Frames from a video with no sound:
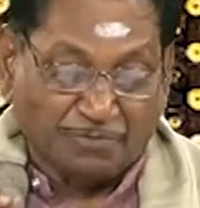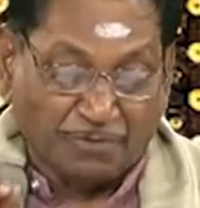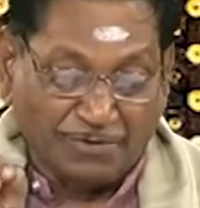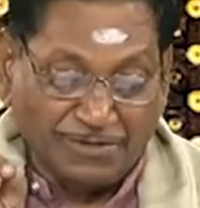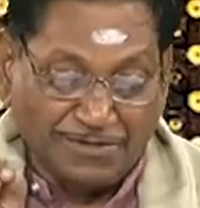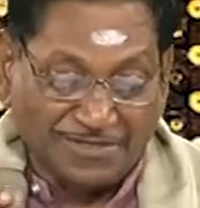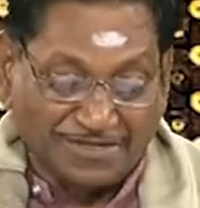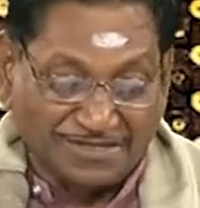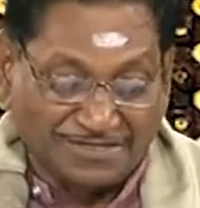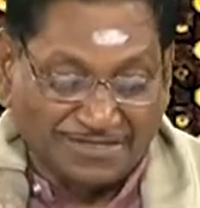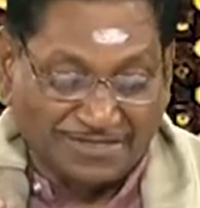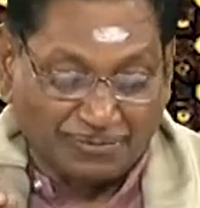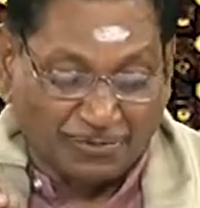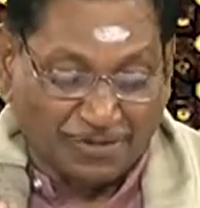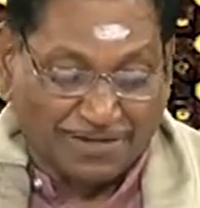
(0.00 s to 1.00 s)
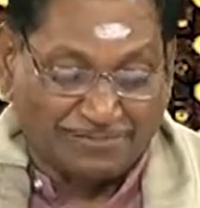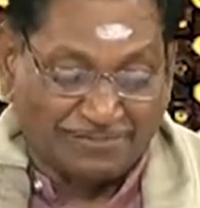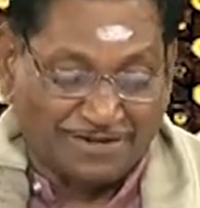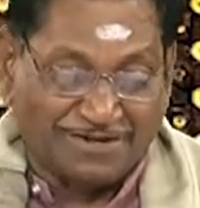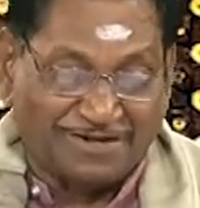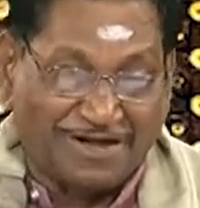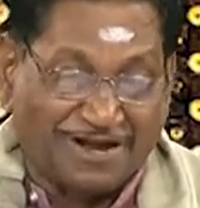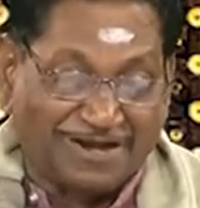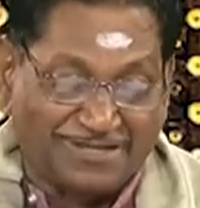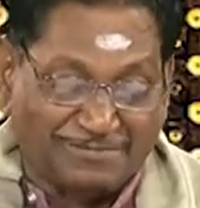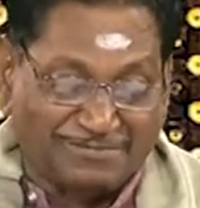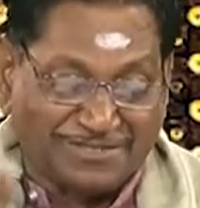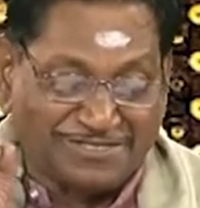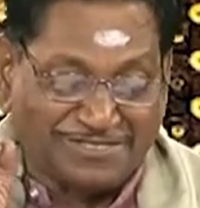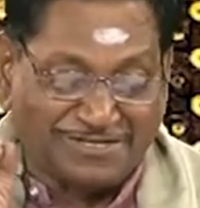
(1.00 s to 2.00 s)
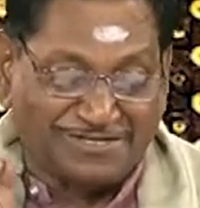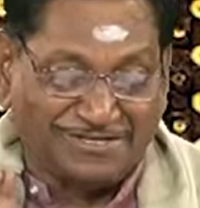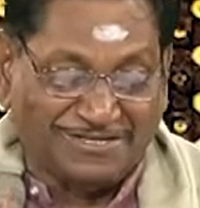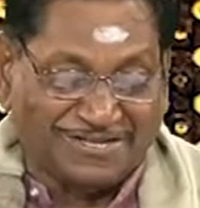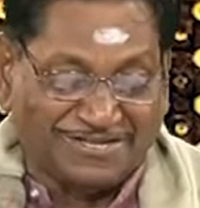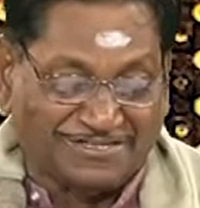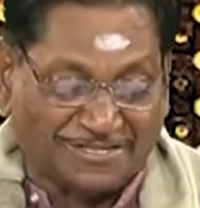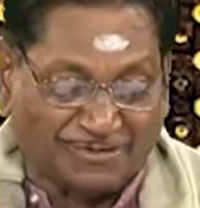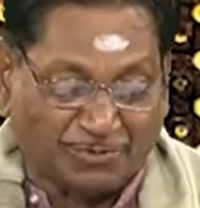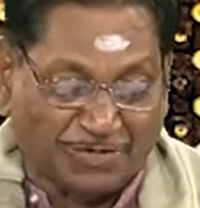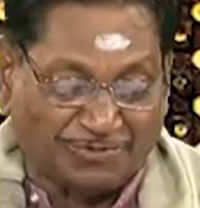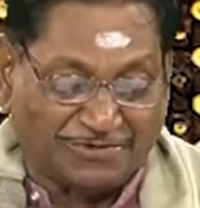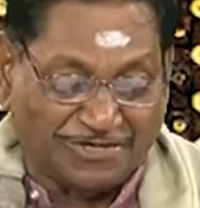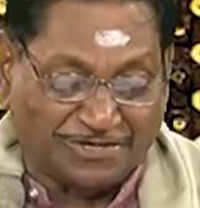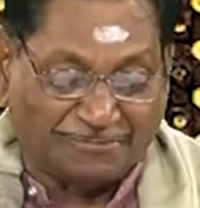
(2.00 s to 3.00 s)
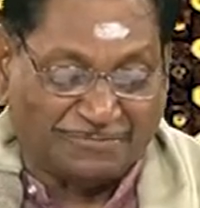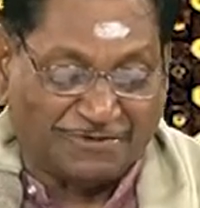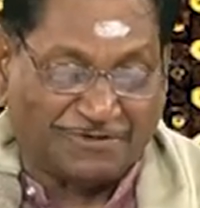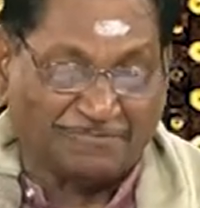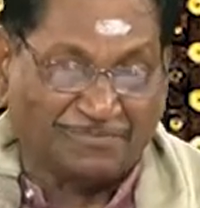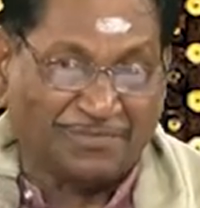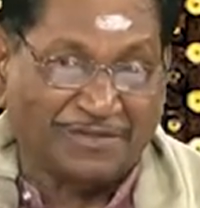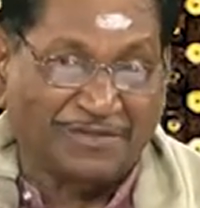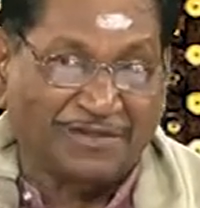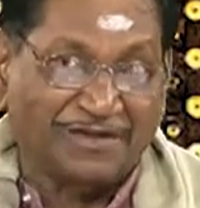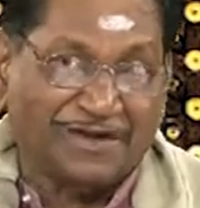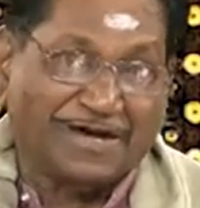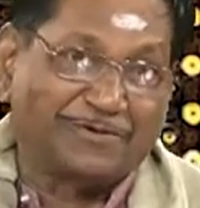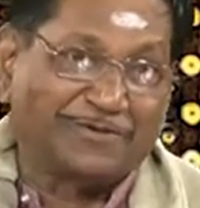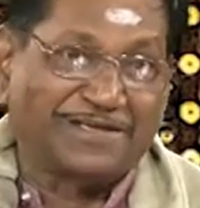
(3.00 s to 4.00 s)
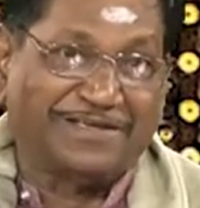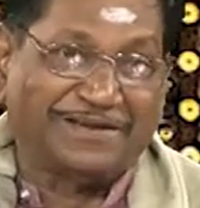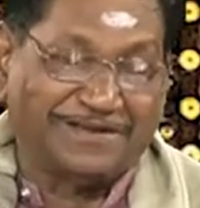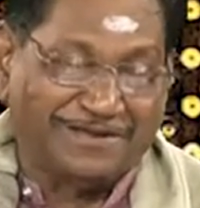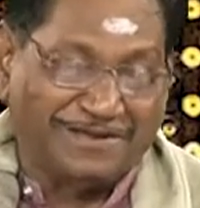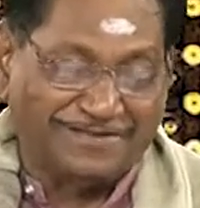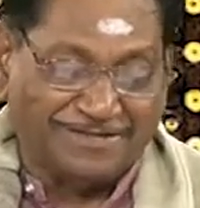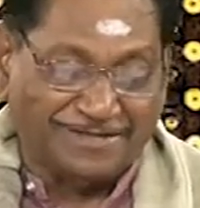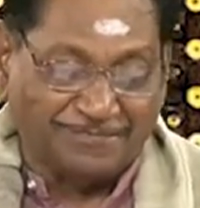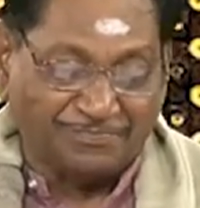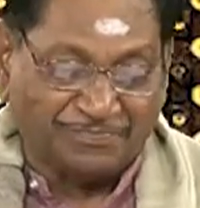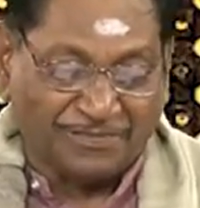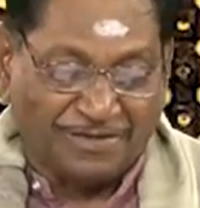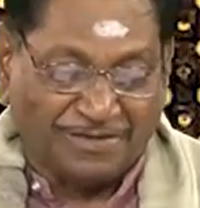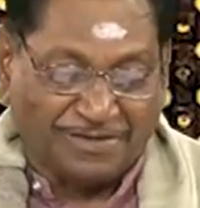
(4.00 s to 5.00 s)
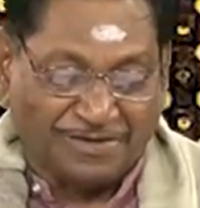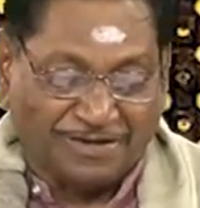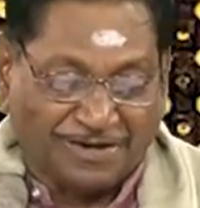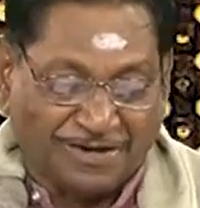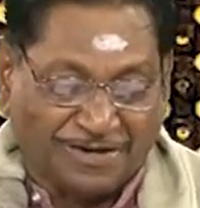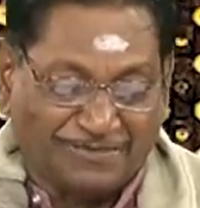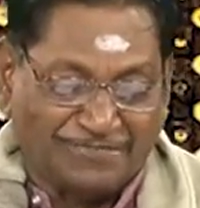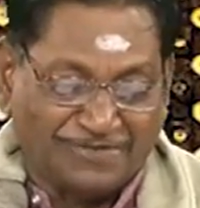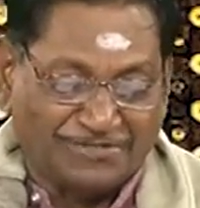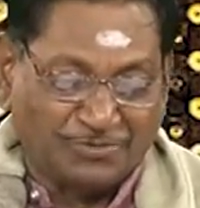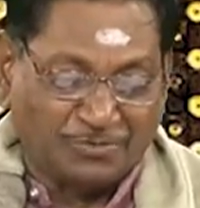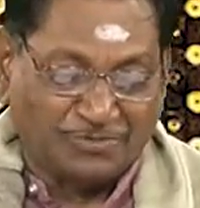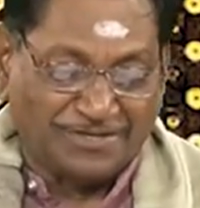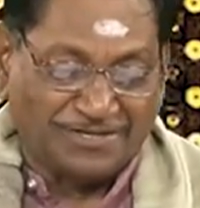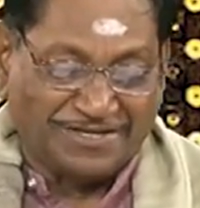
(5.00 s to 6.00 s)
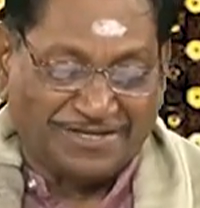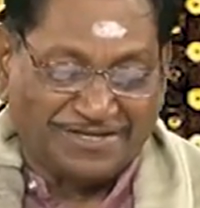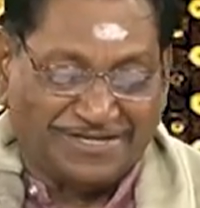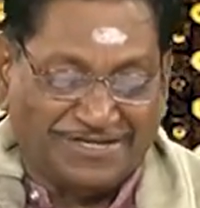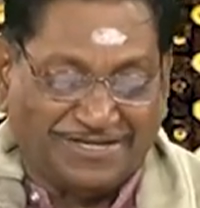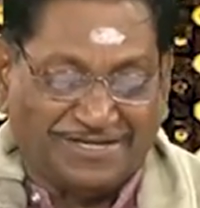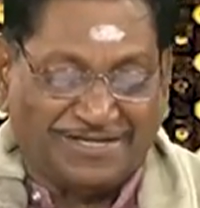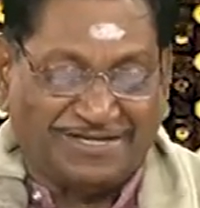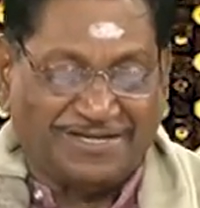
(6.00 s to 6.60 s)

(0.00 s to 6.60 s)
பொன்னிறத்தை உடையவள் அல்லது மஞ்சள் நிறத்தை உடையவள் என்று பெயர் அருணகிரிநாதர் ஆவி சுந்தரி